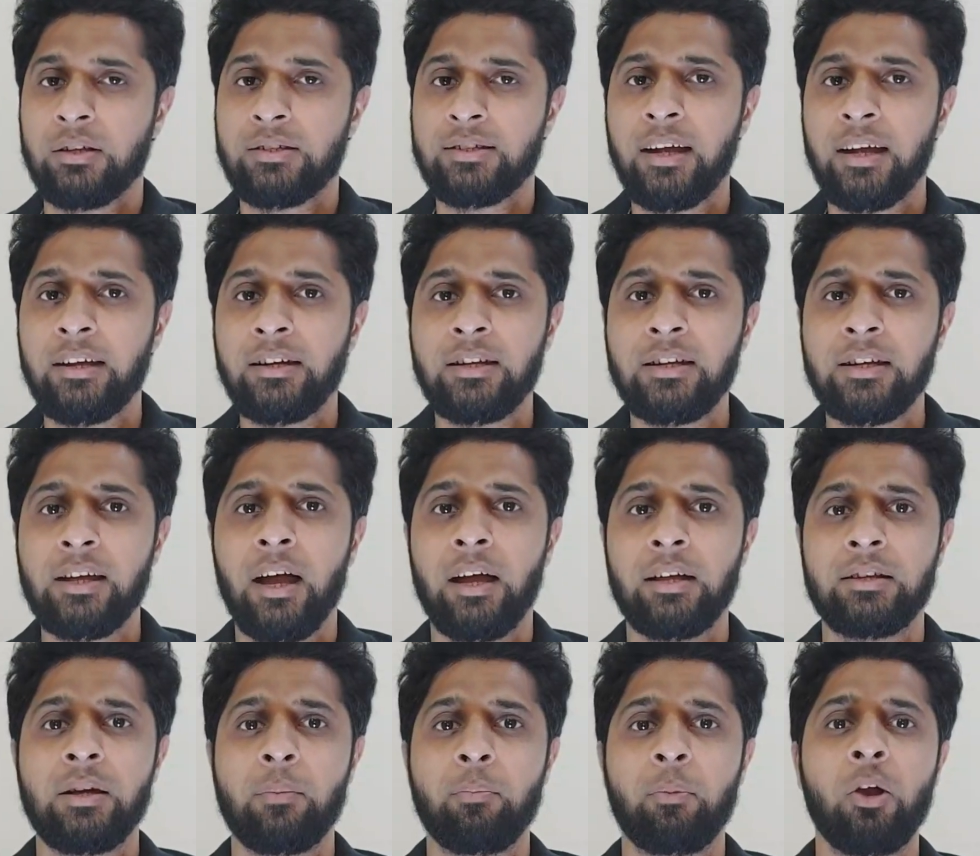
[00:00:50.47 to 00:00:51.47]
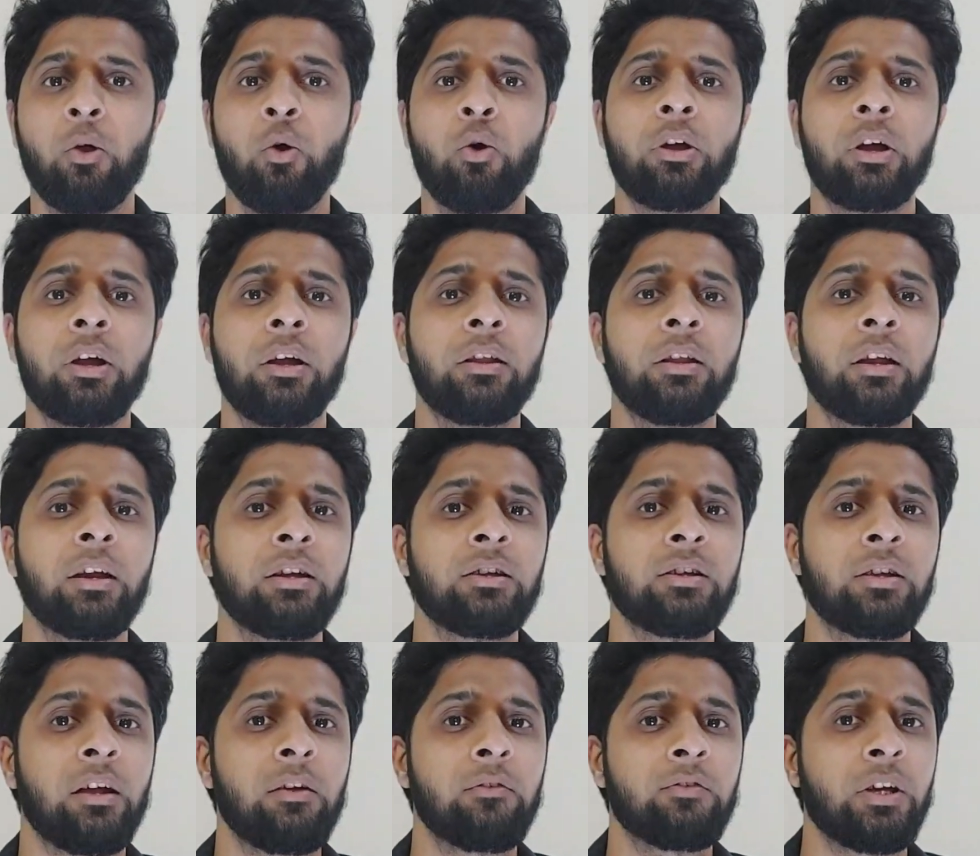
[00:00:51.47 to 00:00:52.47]
सेट किया जबकि लाहौर कलंदर की
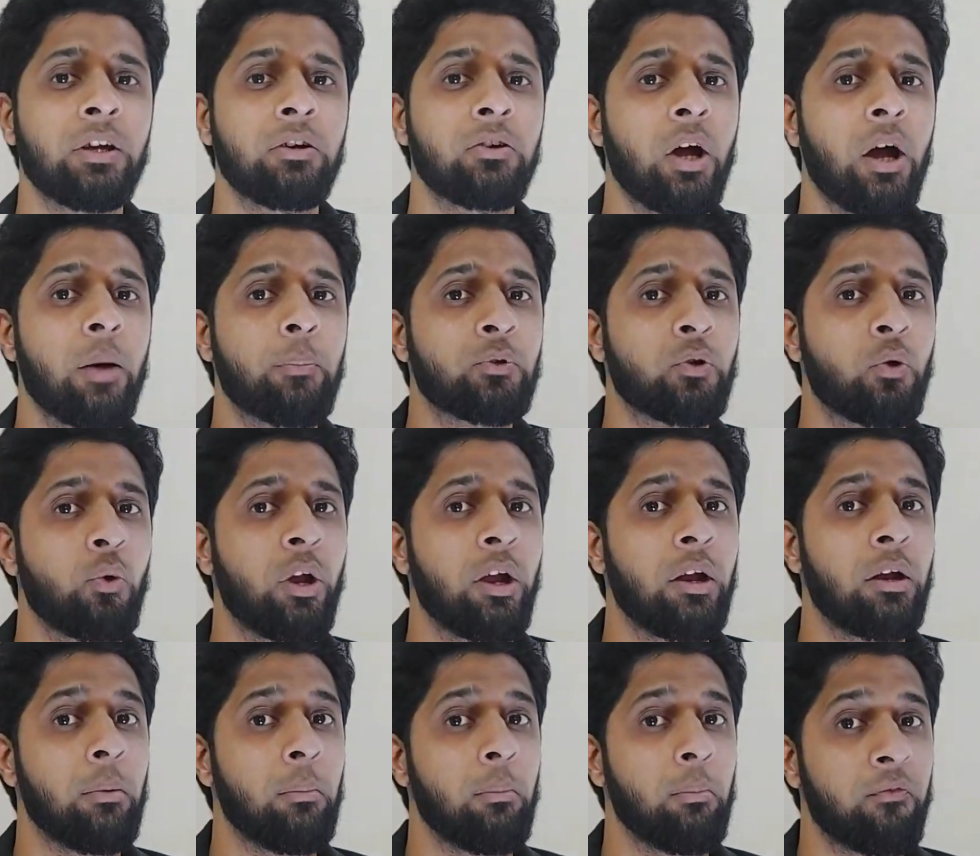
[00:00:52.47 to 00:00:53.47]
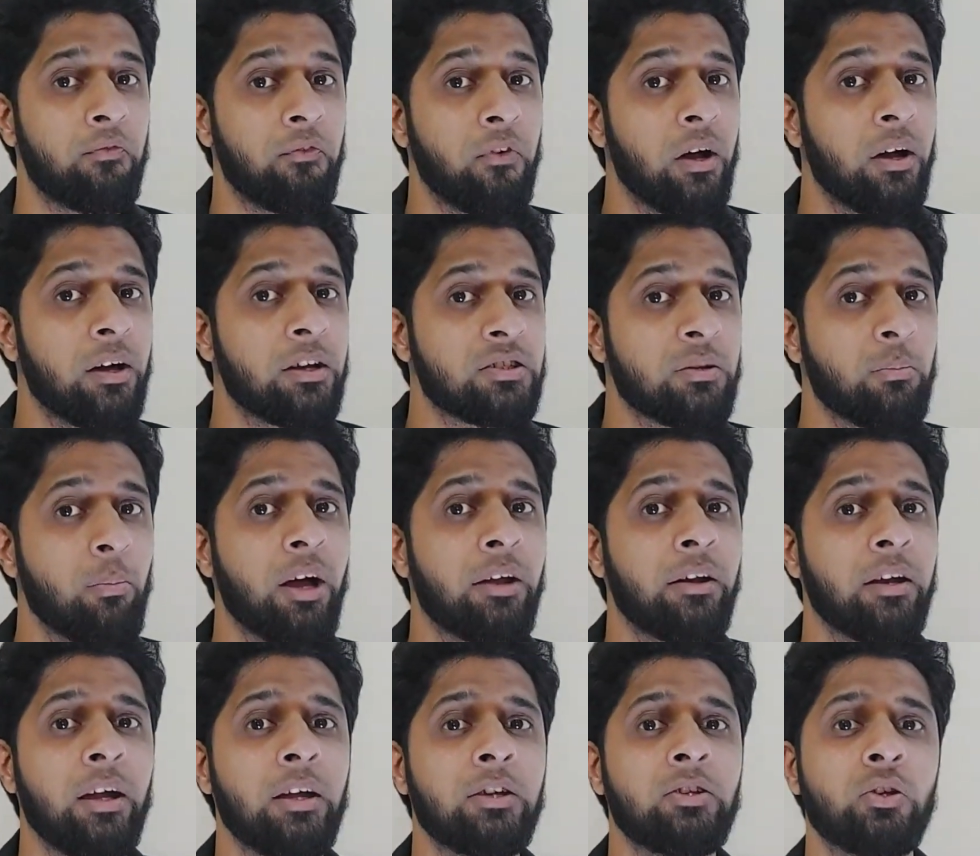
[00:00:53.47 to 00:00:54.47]
तरफ से टॉप स्कोरर फ़खर जमान
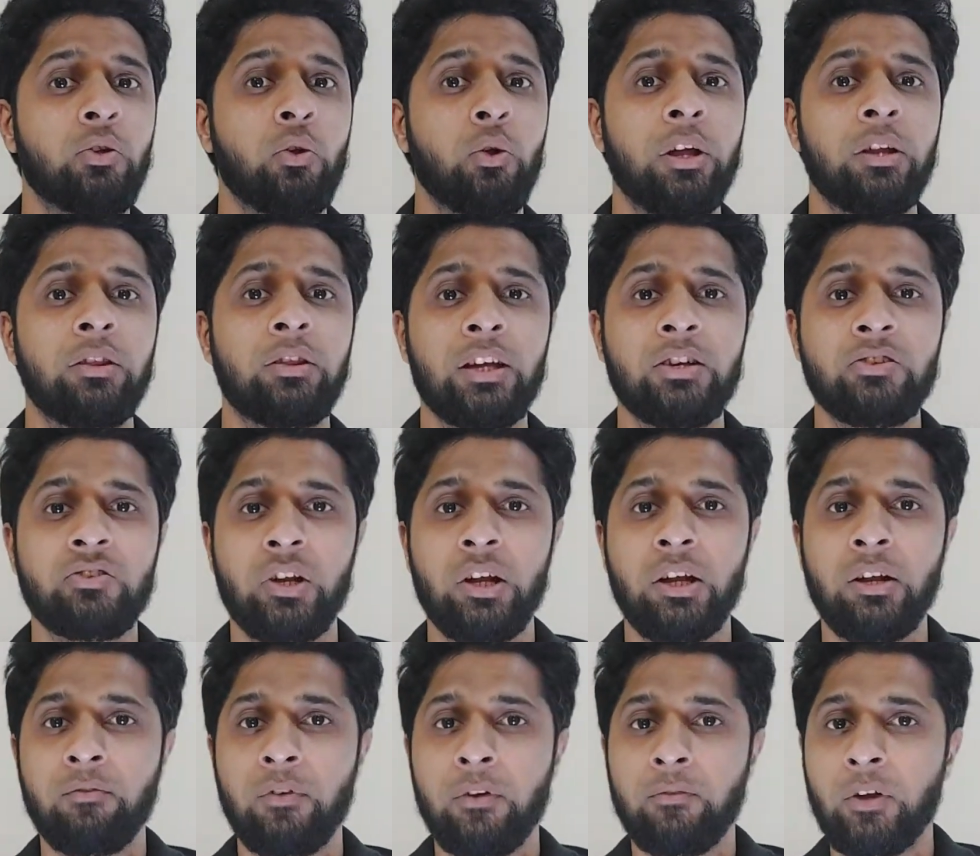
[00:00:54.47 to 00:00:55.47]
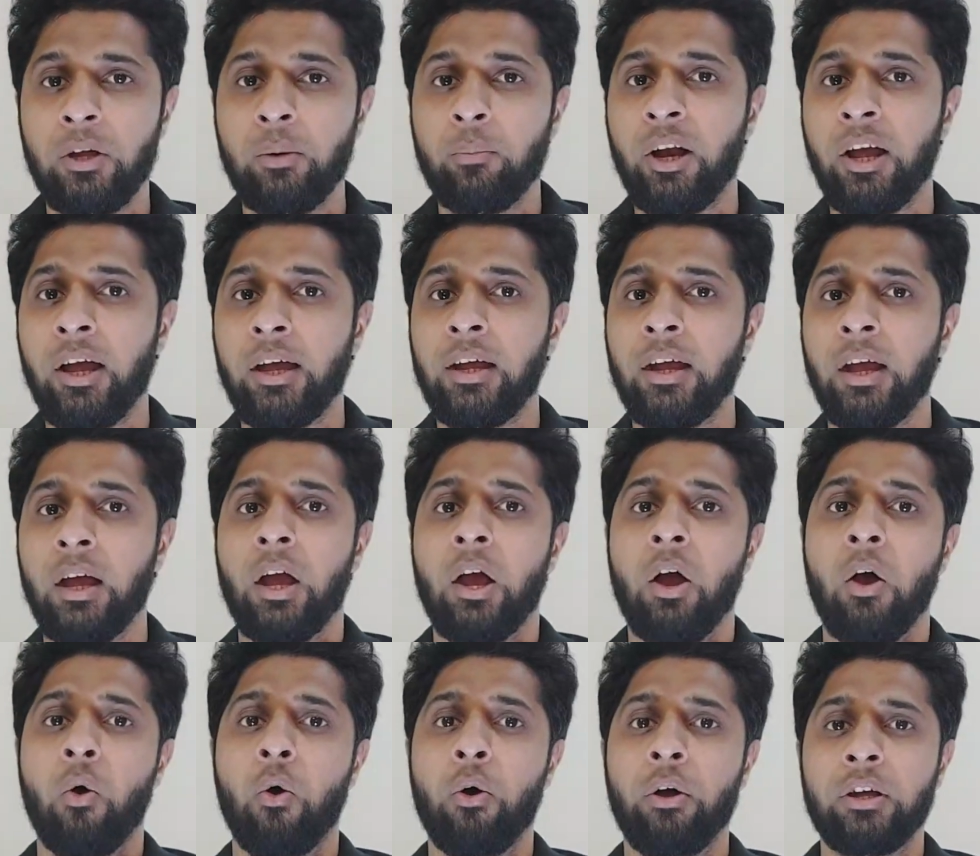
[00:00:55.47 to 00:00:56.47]
रहे जिन्होंने तेज तरीन फिफ्टी बनाई
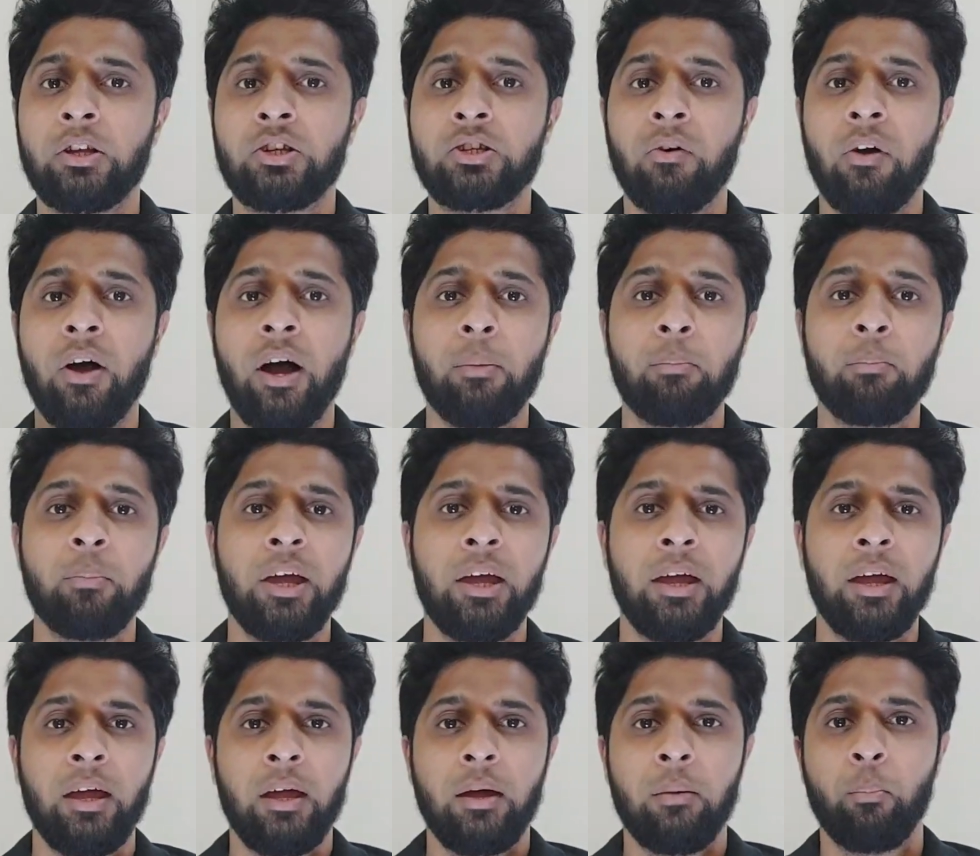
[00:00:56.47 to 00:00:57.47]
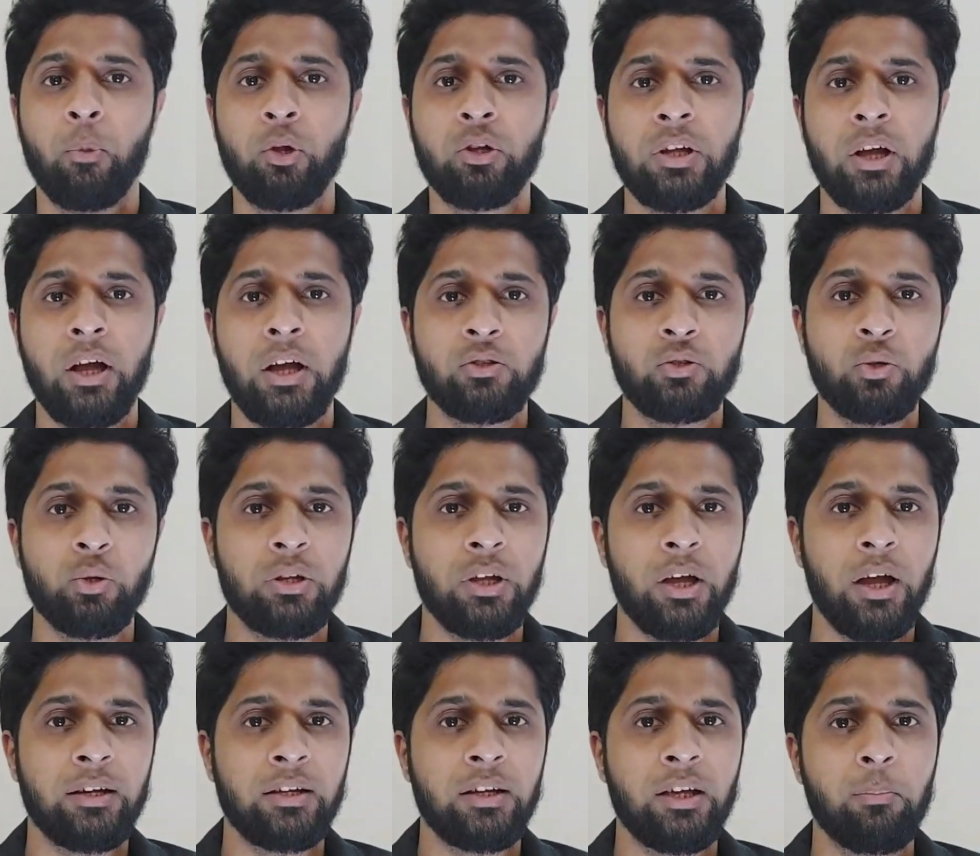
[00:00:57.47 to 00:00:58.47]
और जवाब में मुल्तान
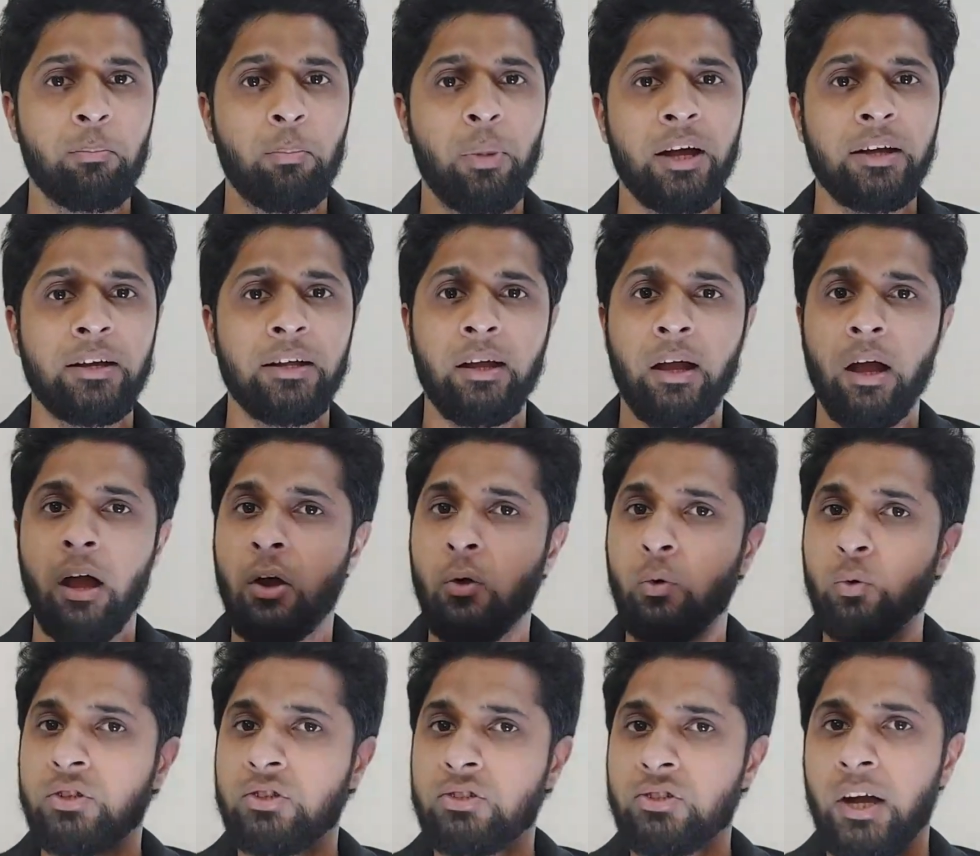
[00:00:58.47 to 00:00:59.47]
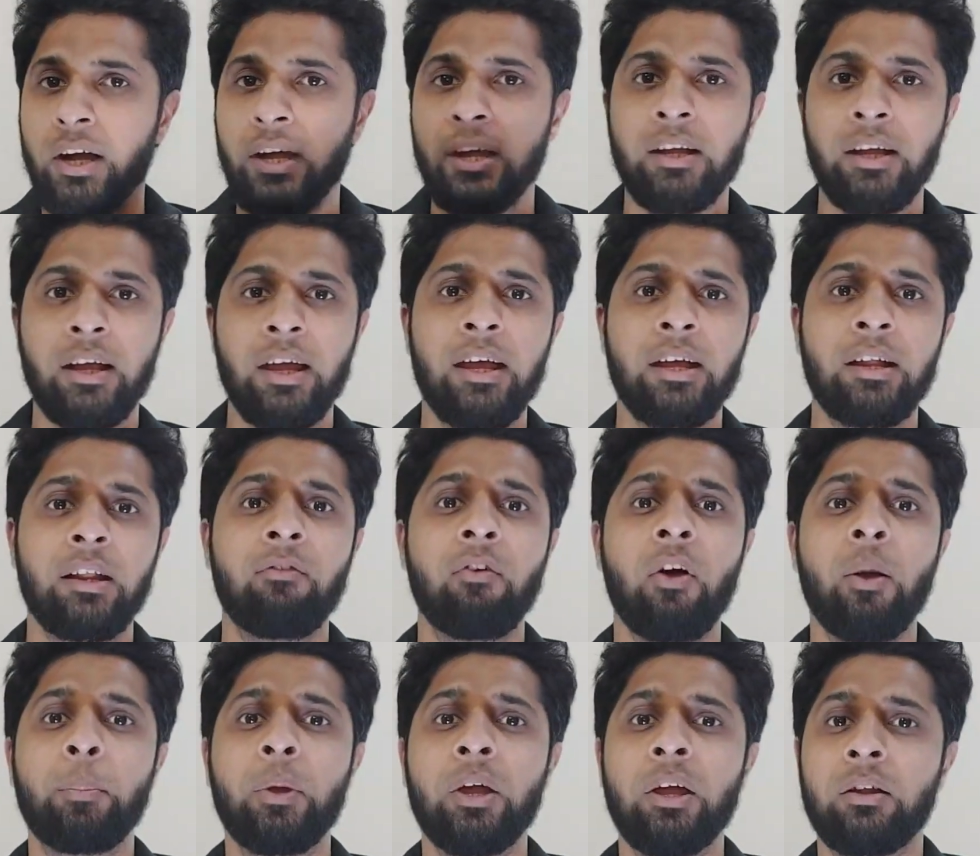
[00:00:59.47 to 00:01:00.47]
सुल्तान की बैटिंग आउटस्टैंडिंग एक दफ़ा
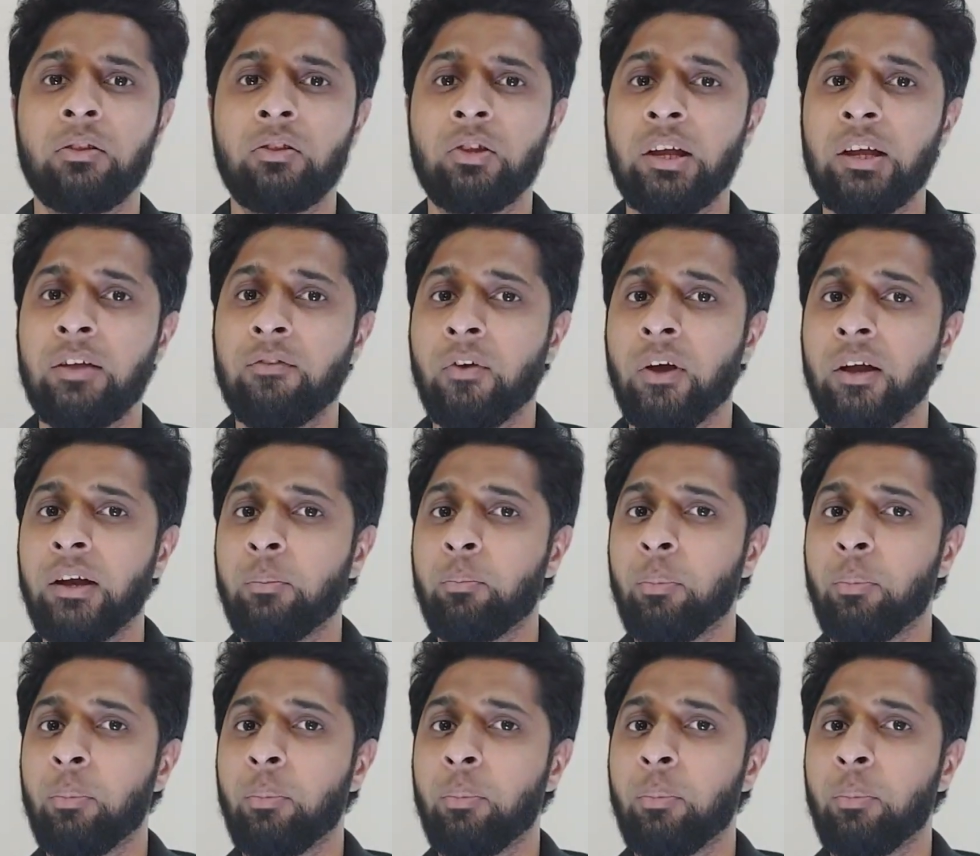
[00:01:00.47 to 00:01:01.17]
फिर तारीफ करनी